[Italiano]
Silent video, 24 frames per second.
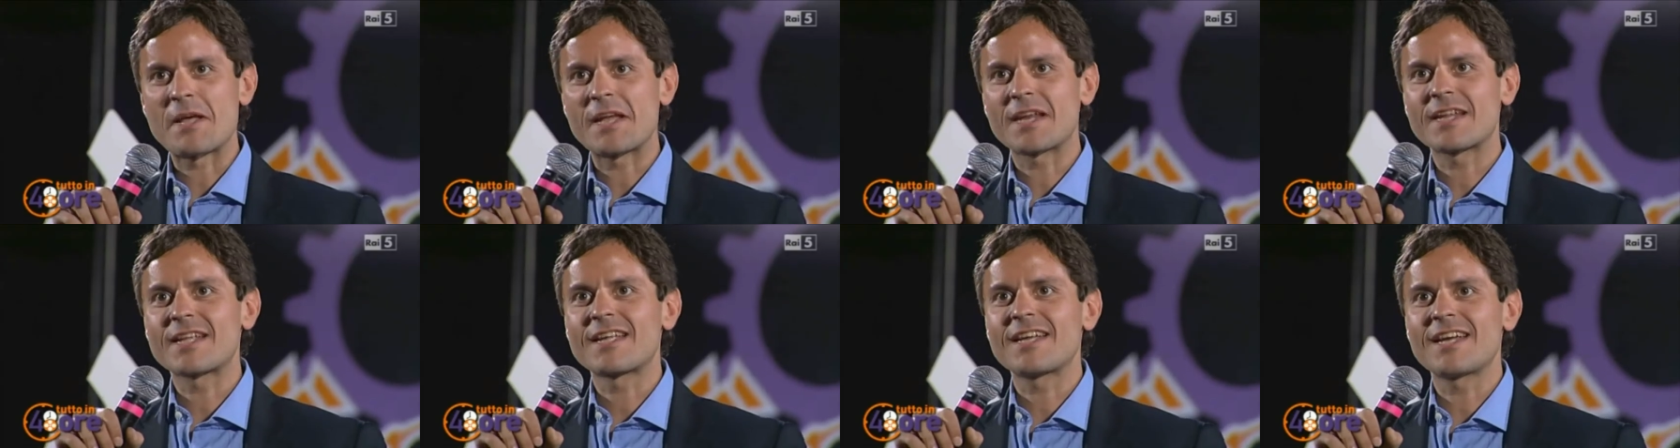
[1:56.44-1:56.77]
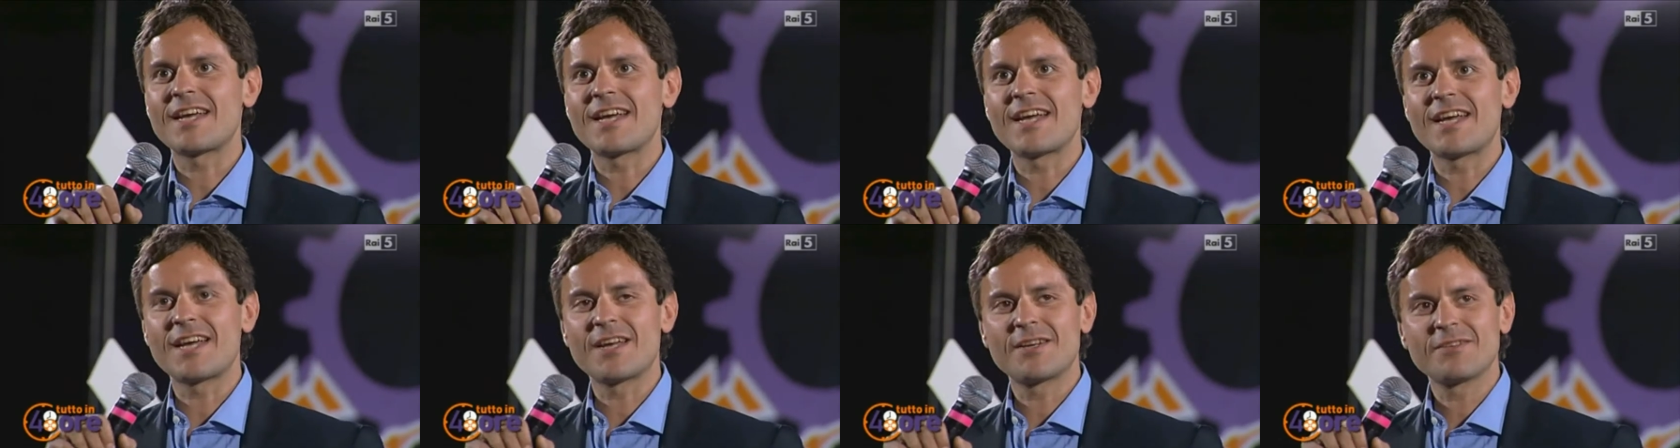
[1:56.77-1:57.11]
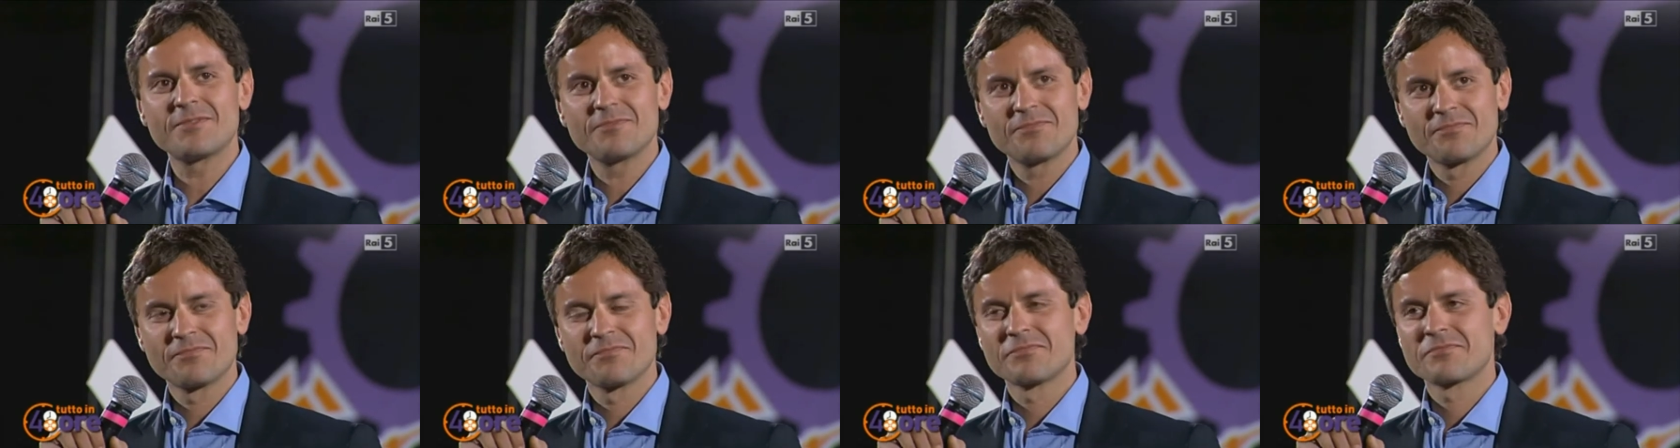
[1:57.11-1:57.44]
perché
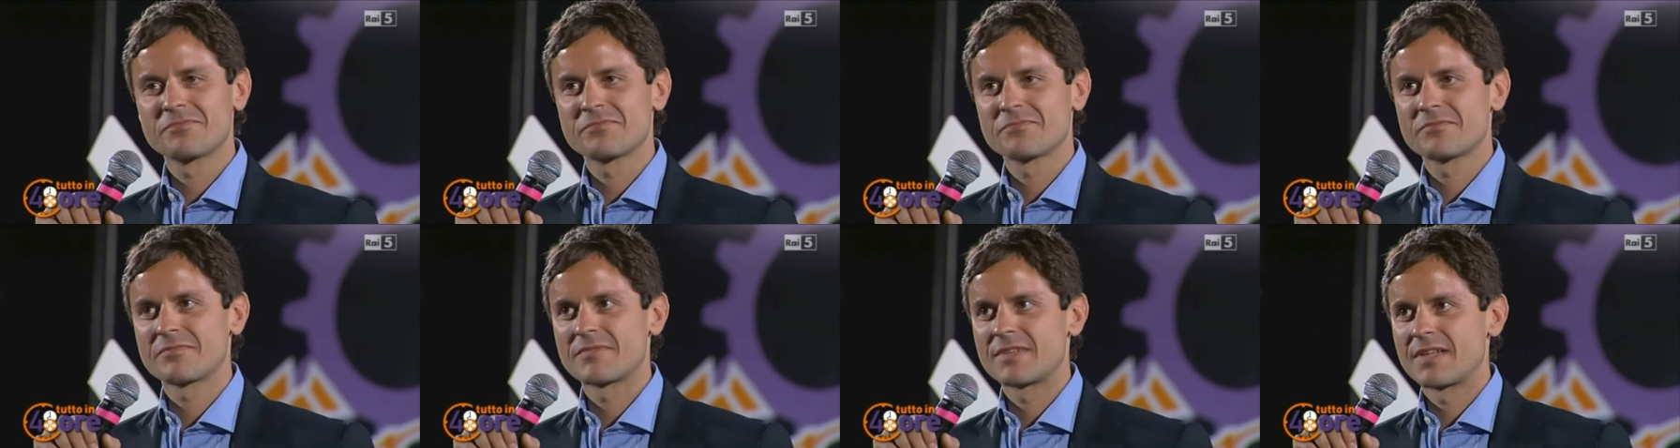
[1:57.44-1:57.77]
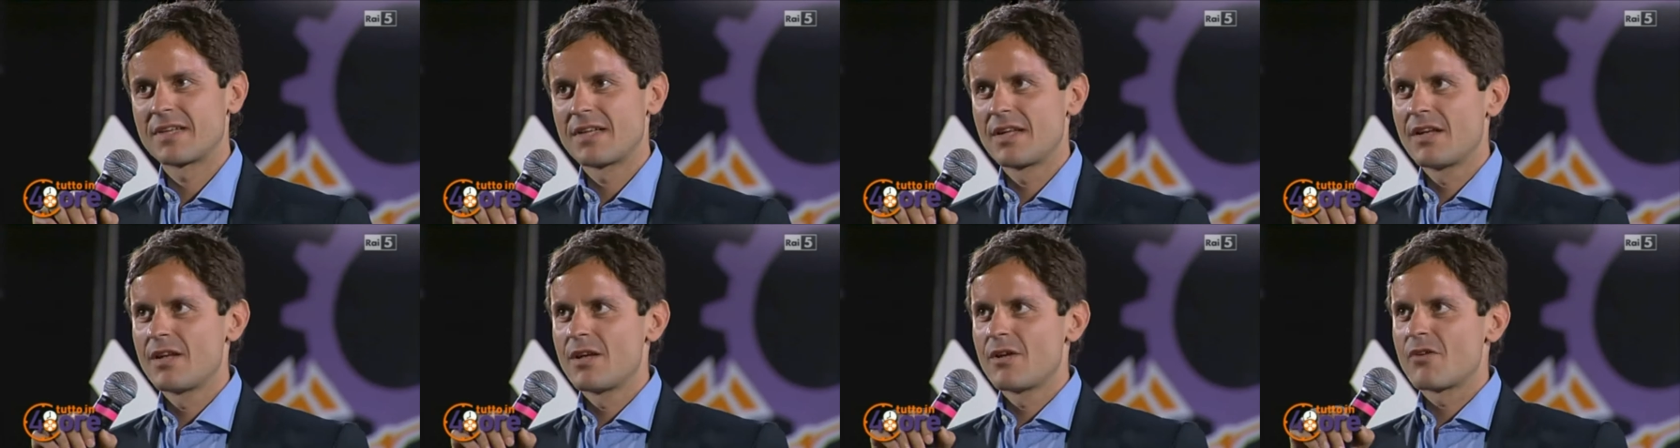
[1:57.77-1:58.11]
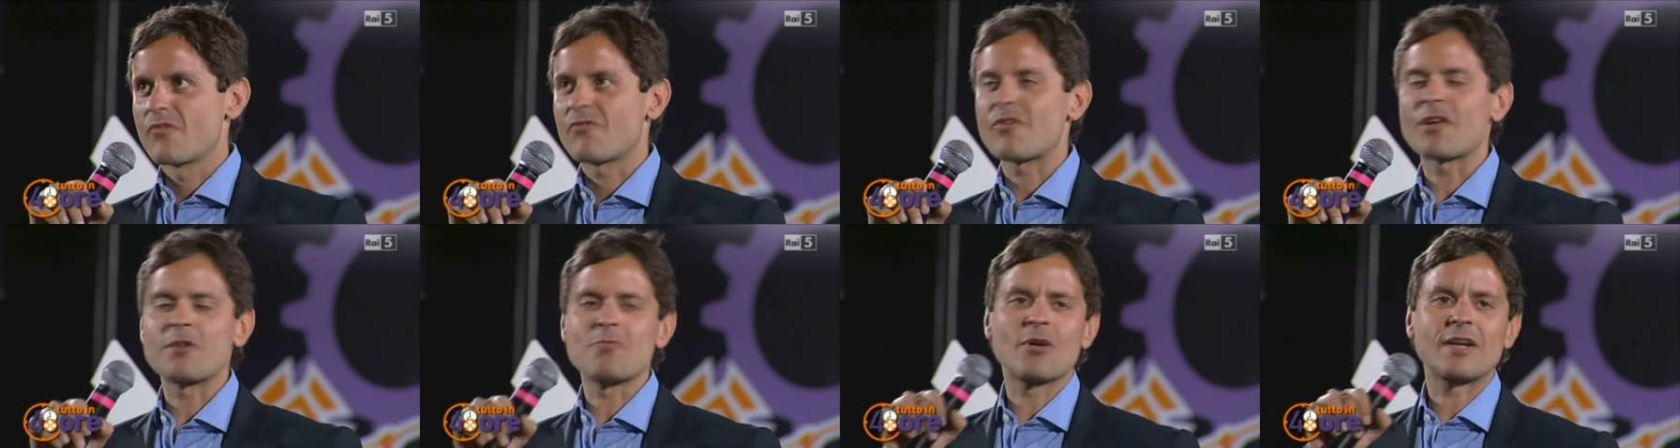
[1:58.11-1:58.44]

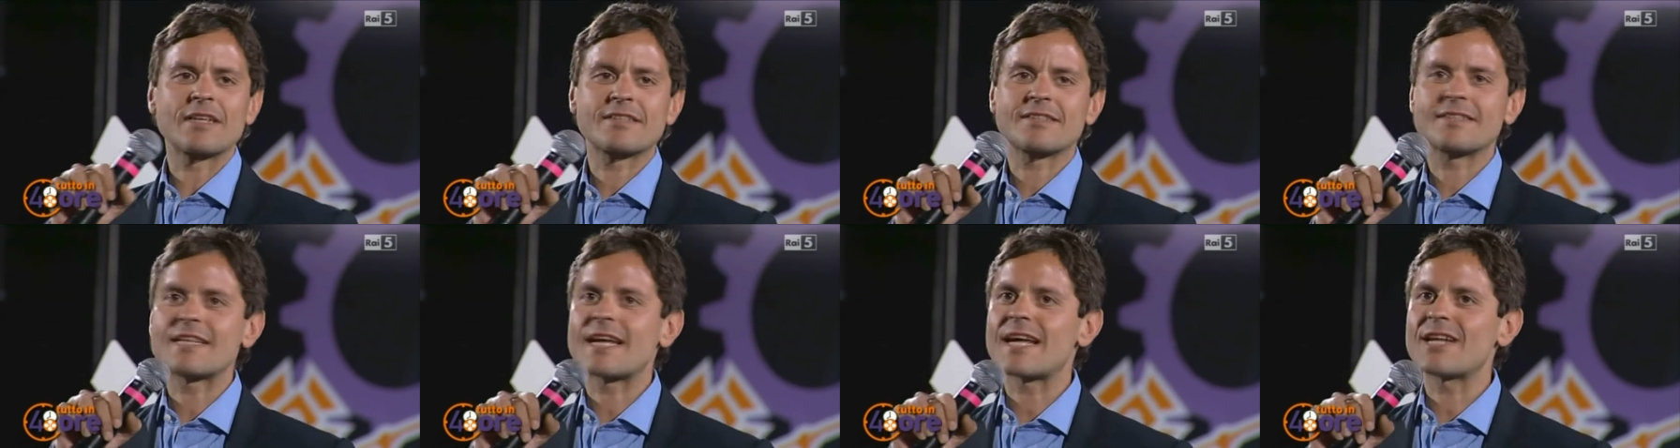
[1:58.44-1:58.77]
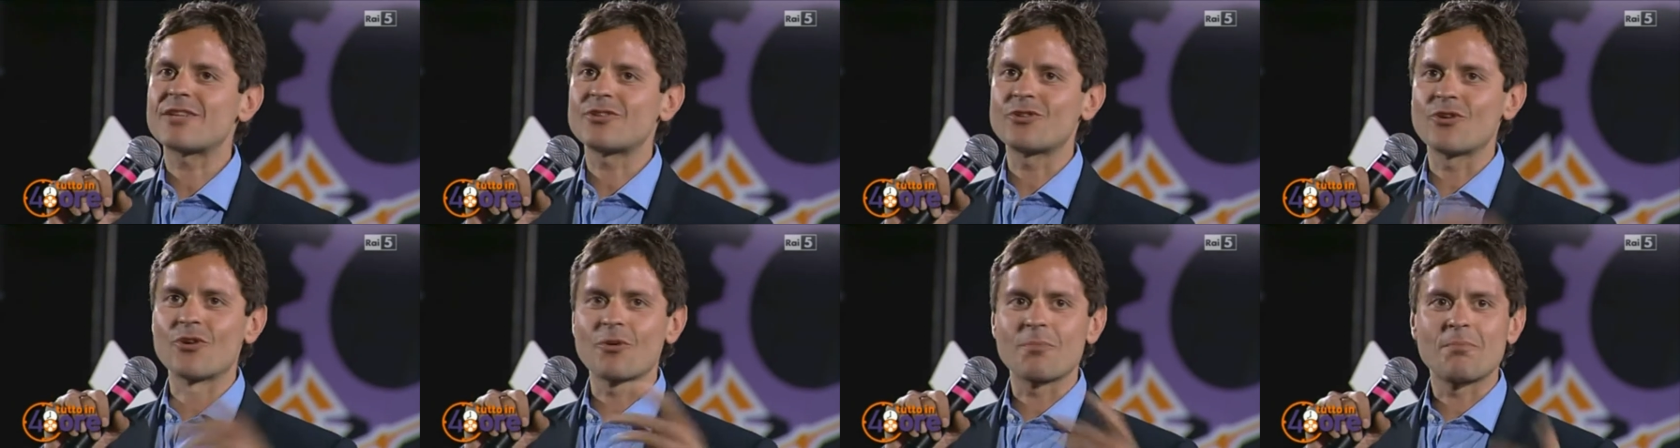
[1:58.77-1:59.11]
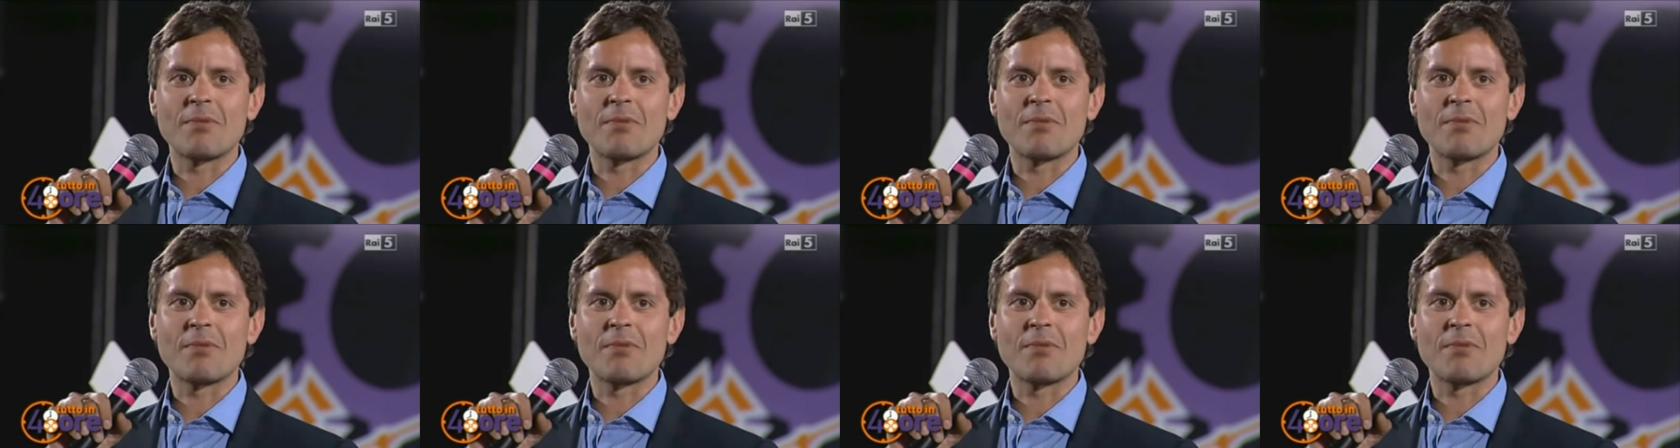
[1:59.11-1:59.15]
fermo restando